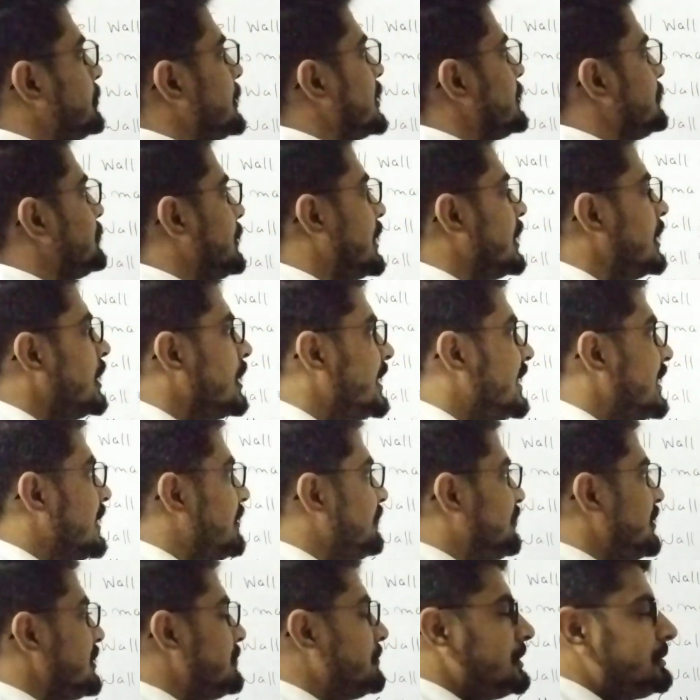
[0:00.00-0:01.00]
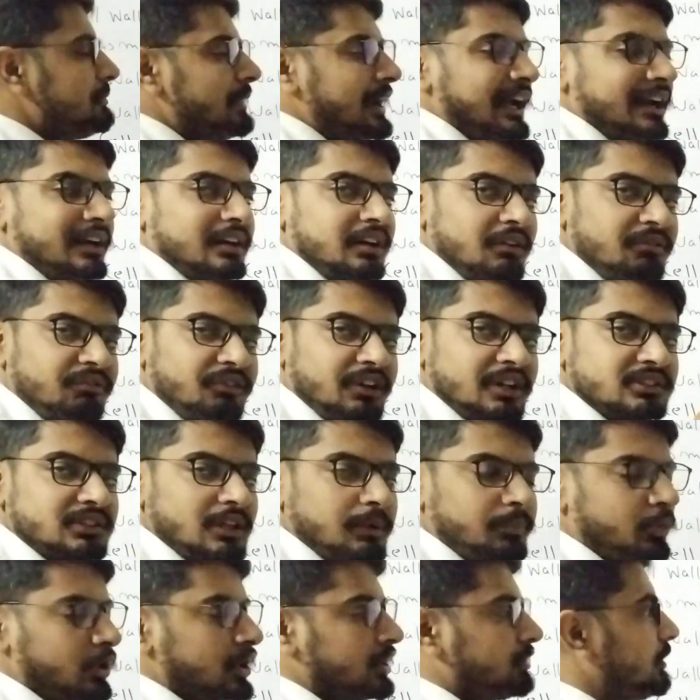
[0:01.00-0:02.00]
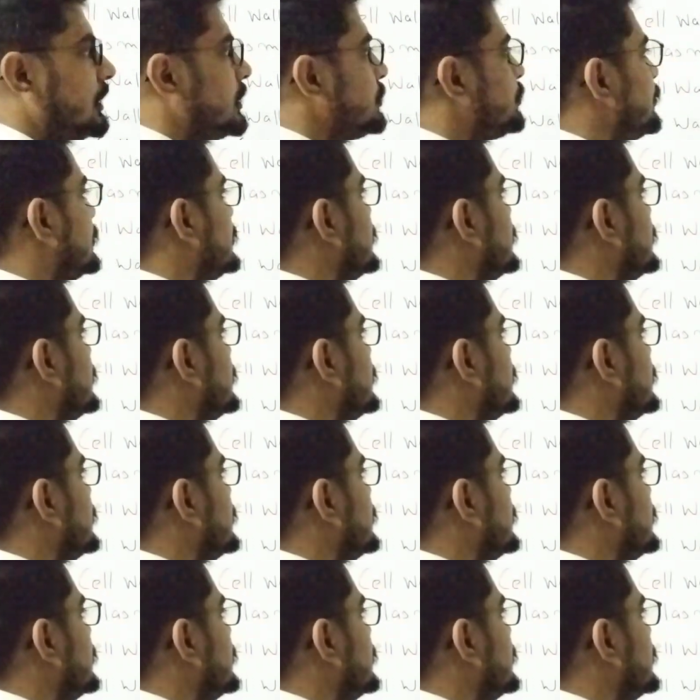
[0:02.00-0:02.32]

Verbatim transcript: मेम्ब्रेन में फिर भी मैं एक डिफरेंस आपको लिखवा